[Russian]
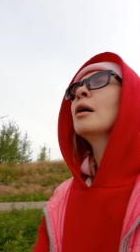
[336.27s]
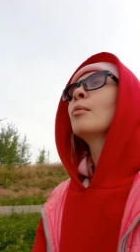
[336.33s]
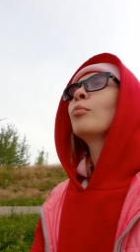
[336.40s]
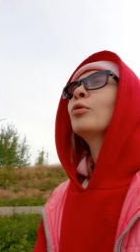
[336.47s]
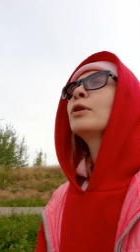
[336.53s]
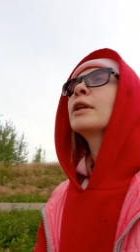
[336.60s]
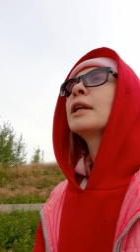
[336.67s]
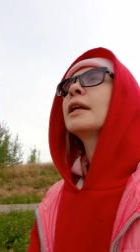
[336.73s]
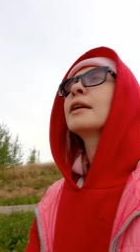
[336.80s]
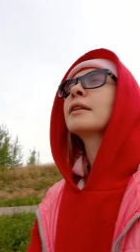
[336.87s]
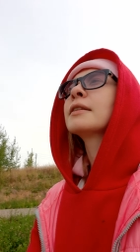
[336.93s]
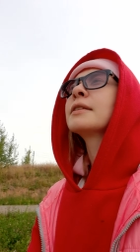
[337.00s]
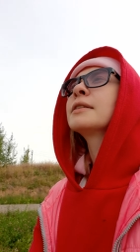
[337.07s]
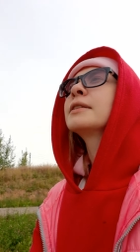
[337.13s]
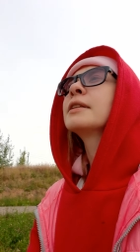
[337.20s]
будет ли
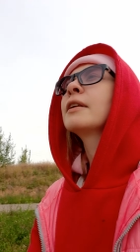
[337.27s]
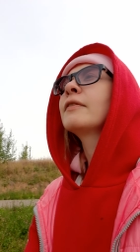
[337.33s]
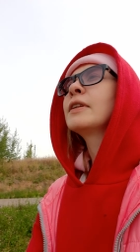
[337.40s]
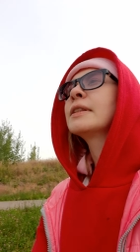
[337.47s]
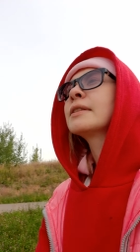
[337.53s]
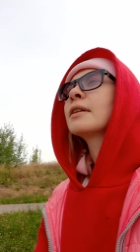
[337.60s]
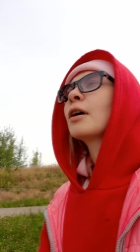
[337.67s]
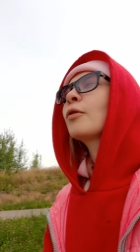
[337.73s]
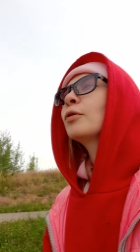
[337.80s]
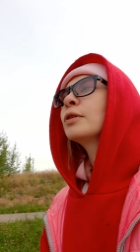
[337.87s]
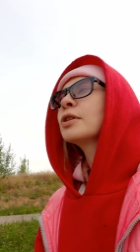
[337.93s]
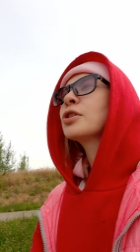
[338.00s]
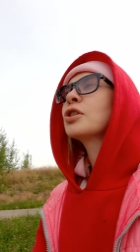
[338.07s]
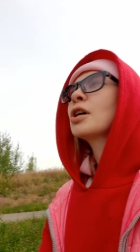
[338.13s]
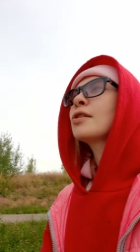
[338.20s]
это становиться
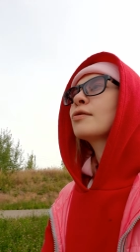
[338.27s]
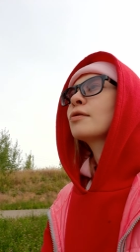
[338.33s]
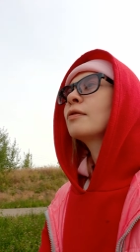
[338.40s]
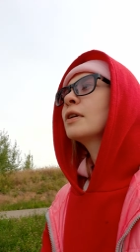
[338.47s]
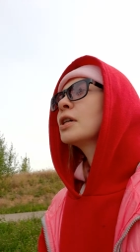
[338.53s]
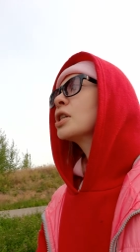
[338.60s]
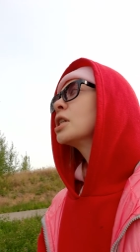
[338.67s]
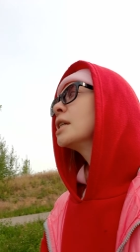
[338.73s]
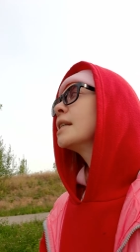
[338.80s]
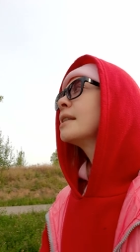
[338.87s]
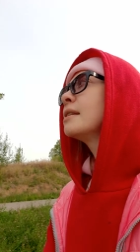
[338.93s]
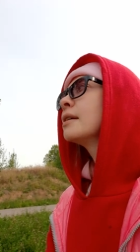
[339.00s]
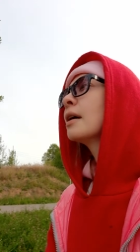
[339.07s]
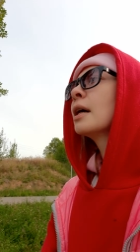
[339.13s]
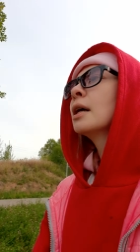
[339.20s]
какой-то частью твоей
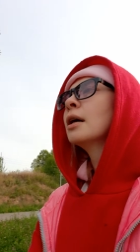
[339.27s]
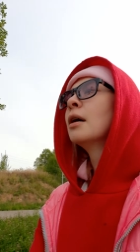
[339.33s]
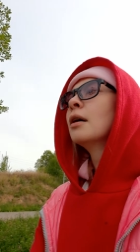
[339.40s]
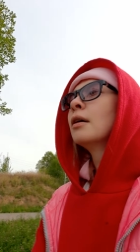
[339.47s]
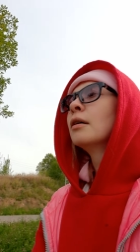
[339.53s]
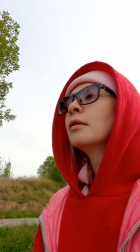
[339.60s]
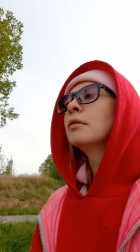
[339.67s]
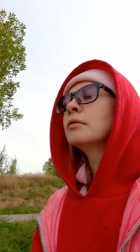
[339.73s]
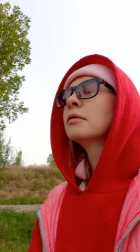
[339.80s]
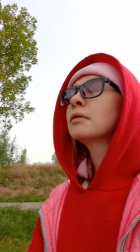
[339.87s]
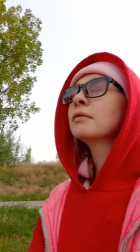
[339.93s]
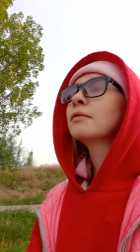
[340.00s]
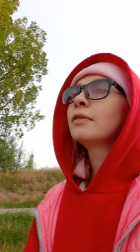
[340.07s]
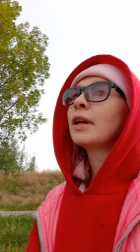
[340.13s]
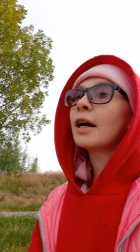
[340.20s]
жизни?
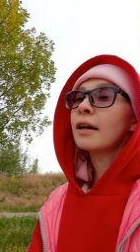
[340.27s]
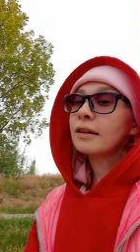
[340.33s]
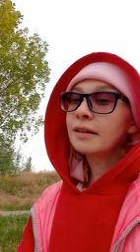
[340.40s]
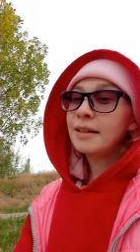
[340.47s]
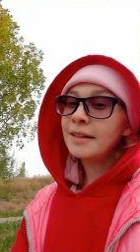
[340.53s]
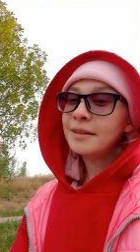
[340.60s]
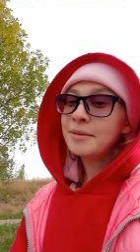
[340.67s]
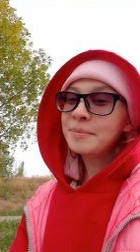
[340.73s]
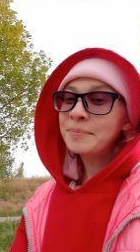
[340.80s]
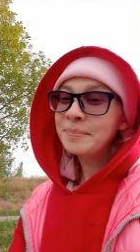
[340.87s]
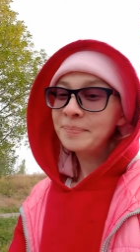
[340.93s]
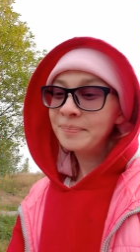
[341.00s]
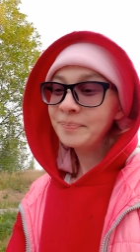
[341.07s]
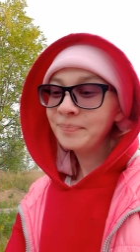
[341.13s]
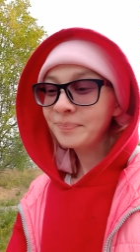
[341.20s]
Ну, вряд ли.
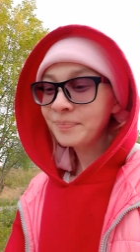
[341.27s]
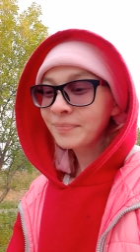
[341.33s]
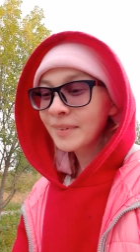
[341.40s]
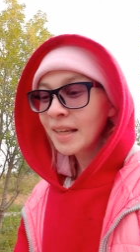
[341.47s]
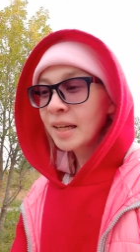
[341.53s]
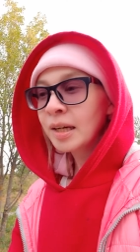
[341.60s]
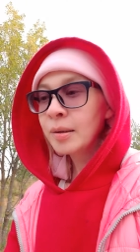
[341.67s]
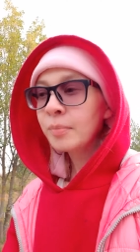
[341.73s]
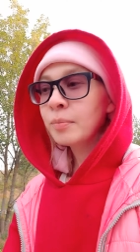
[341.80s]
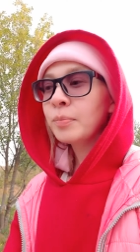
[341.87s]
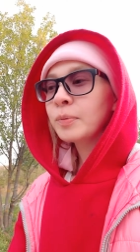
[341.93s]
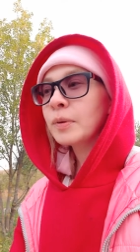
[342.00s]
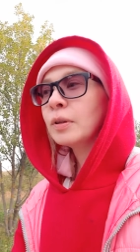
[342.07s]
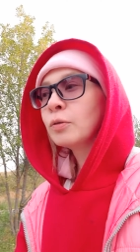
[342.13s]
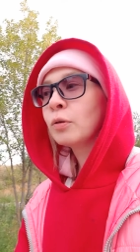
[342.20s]
Ну,
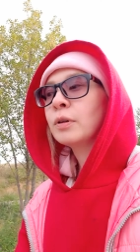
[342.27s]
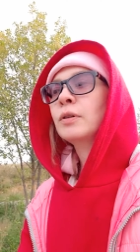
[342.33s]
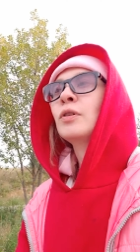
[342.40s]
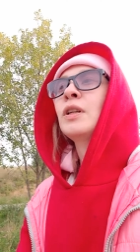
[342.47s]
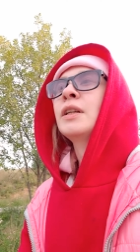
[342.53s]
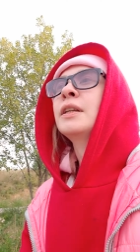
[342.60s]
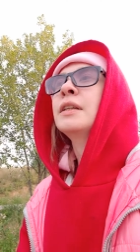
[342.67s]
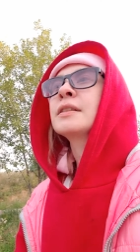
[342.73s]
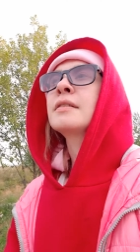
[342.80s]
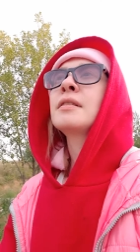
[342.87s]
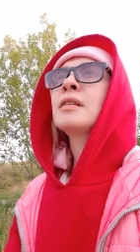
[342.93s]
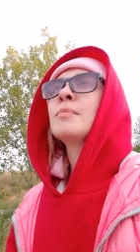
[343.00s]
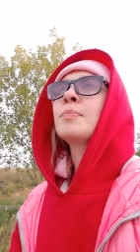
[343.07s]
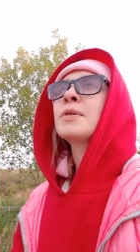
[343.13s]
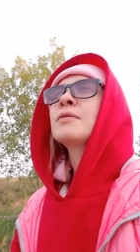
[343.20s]
ну только если
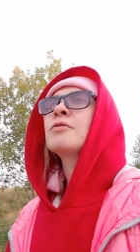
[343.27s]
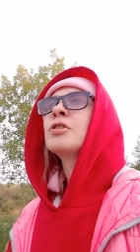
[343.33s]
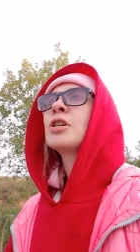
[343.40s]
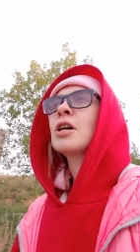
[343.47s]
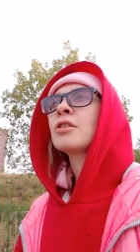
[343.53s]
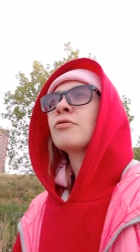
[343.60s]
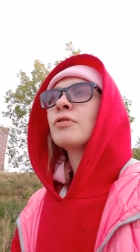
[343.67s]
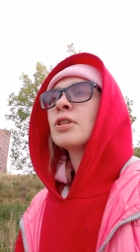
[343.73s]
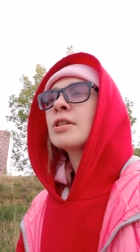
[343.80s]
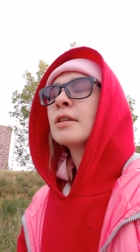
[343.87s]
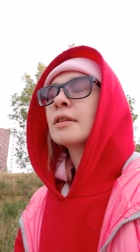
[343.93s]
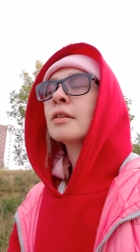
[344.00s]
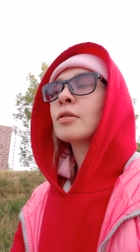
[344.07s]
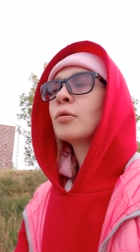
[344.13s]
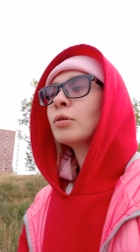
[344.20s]
ты не посвящаешь весь
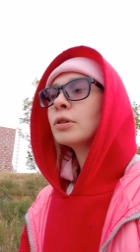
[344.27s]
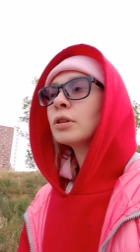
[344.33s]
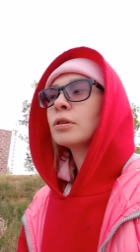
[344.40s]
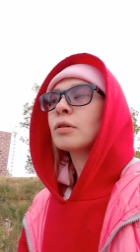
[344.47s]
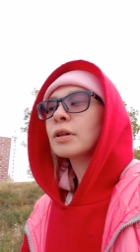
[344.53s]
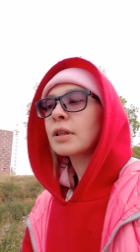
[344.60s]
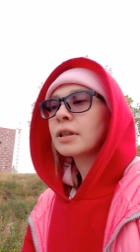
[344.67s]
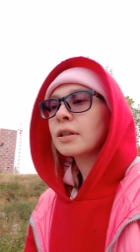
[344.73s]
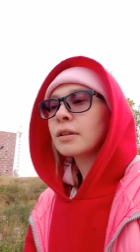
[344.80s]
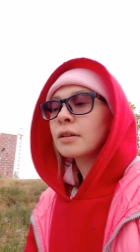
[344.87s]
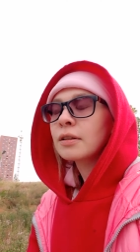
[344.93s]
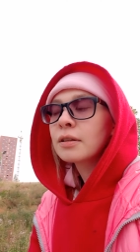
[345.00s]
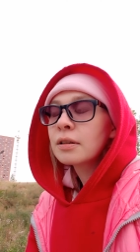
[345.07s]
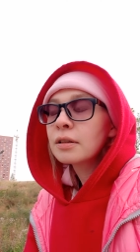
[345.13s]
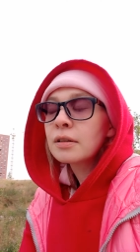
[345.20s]
этот год, и только это,
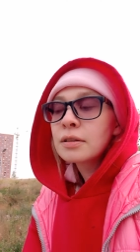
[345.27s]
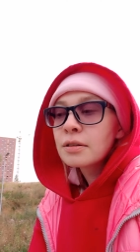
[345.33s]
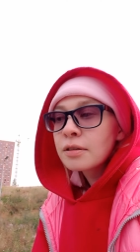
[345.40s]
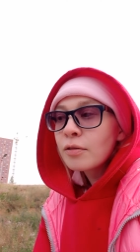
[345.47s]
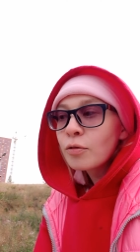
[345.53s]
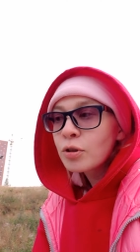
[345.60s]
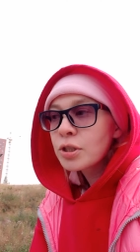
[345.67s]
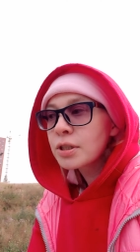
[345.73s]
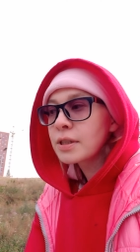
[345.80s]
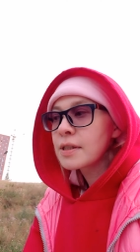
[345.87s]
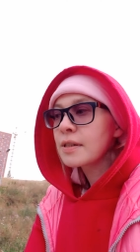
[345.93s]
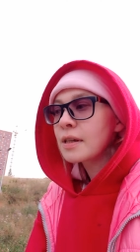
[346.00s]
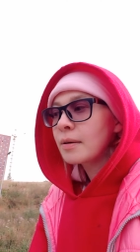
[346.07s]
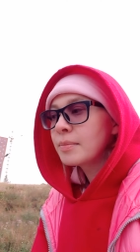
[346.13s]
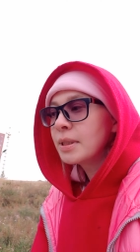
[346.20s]
это сложно на
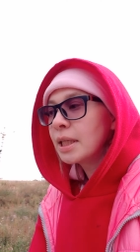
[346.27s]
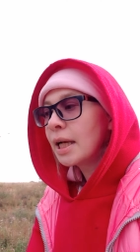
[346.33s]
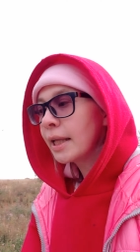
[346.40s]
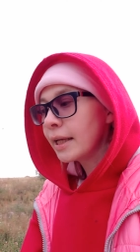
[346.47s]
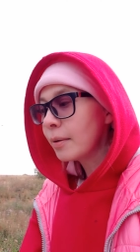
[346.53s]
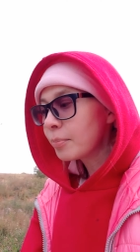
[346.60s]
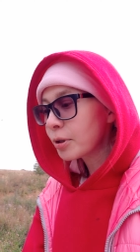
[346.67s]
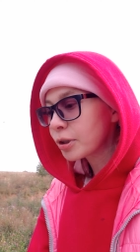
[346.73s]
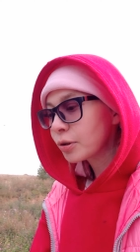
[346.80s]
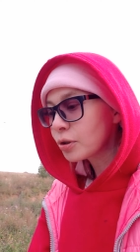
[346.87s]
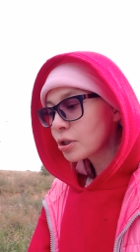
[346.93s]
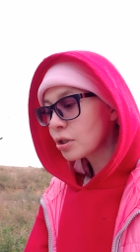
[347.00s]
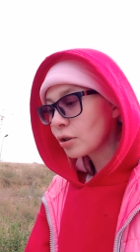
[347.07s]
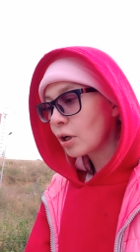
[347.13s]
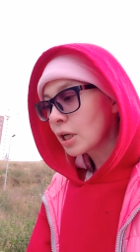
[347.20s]
самом деле. Я про то,
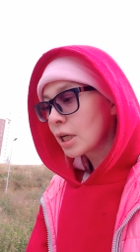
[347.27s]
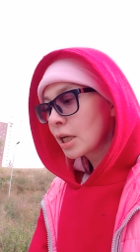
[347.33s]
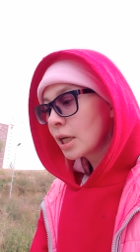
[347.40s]
что